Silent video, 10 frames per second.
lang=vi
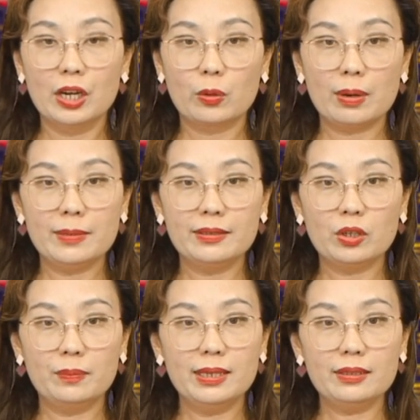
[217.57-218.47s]
Kremlin
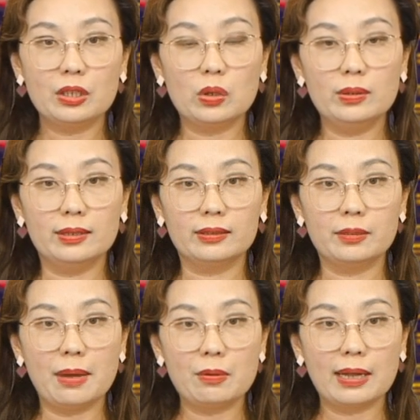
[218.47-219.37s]
cho biết những nỗ lực được
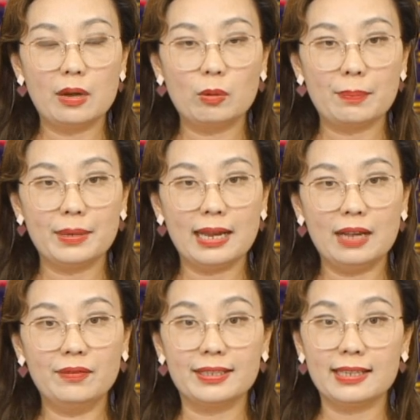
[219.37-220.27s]
báo cáo của FBI
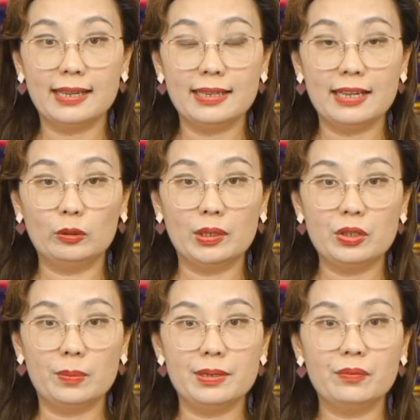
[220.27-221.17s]
và CIA tuyển
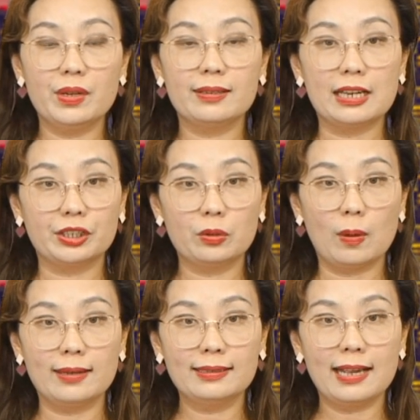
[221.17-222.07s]
dụng nhân viên đại sứ
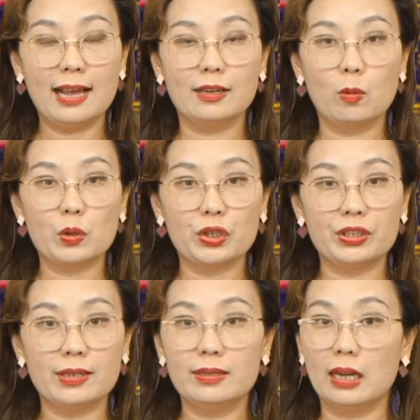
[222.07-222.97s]
quán Nga ở
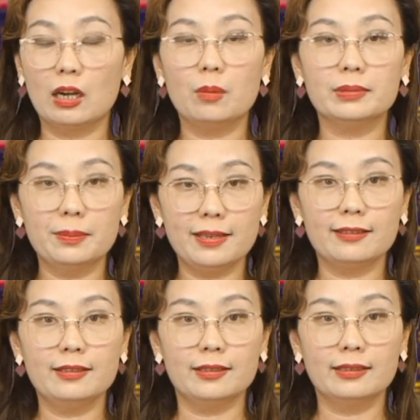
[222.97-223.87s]
Washington là không chấp nhận
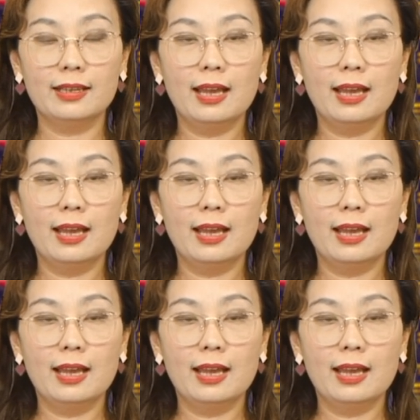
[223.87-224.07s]
được.